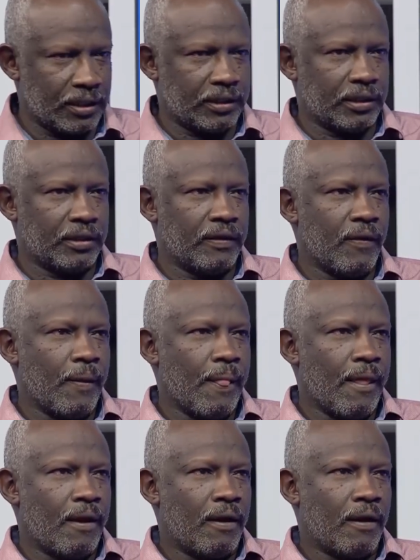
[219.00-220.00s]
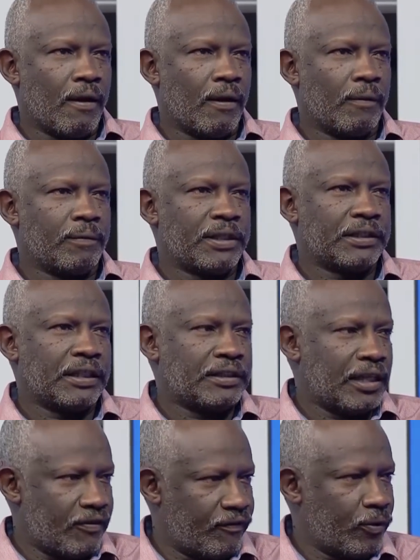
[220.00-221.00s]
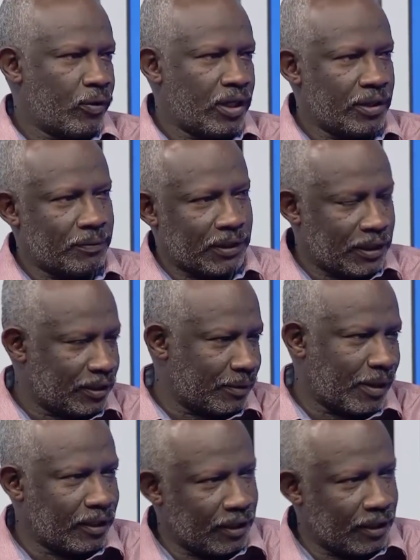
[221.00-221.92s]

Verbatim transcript: انت آه، بتقدر تلين فيه لعيبتك هي طبعا